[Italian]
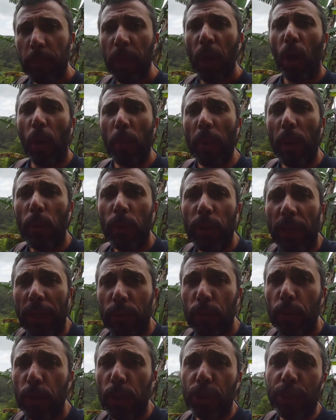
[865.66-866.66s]
Però abbiamo
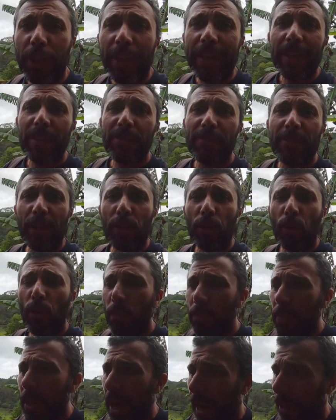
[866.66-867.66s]
detto che c'è il caffè
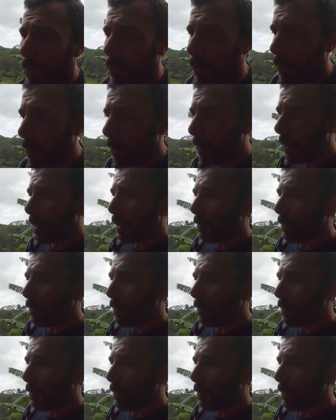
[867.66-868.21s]
colombiano. Il